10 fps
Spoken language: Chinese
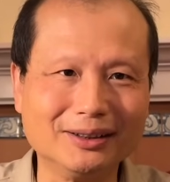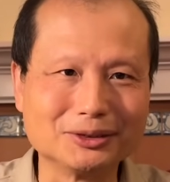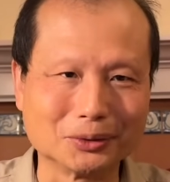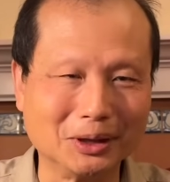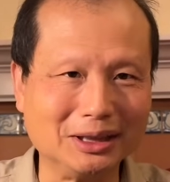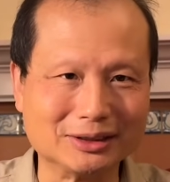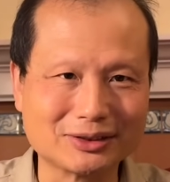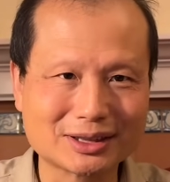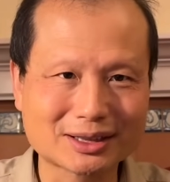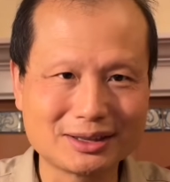所以呢就
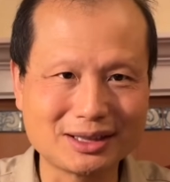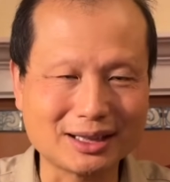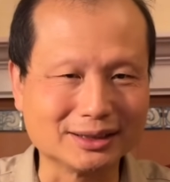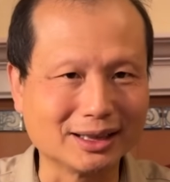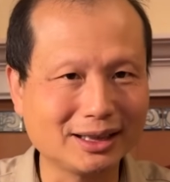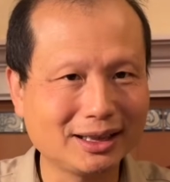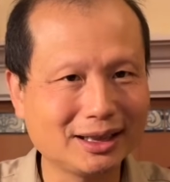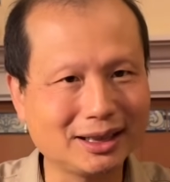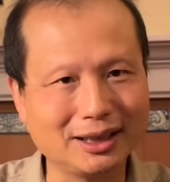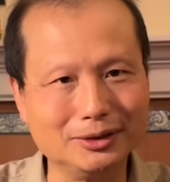显得
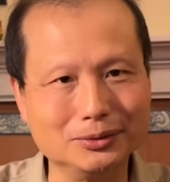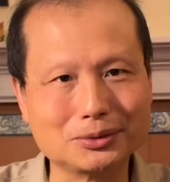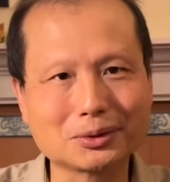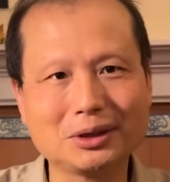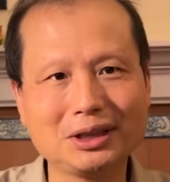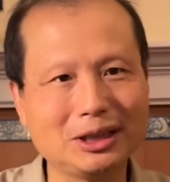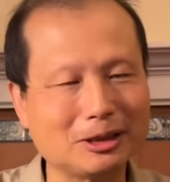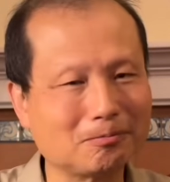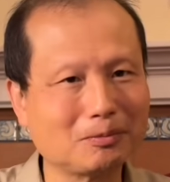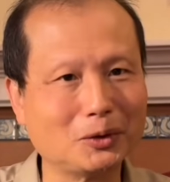很拙劣。
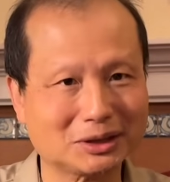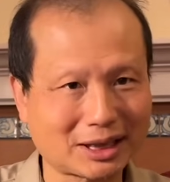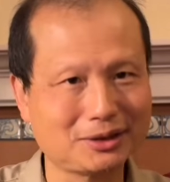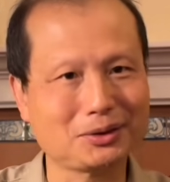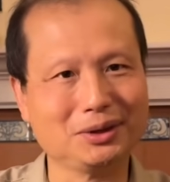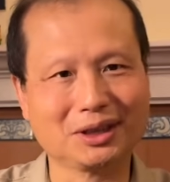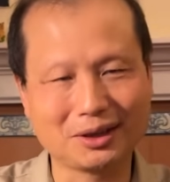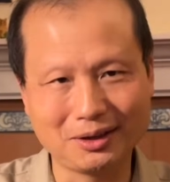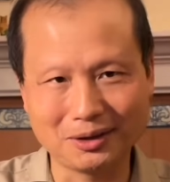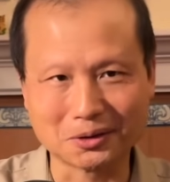我再举一个
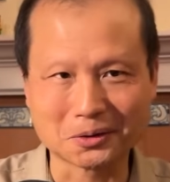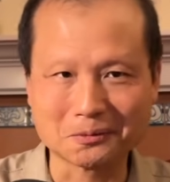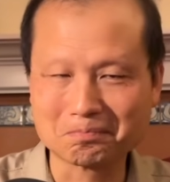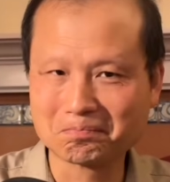例子：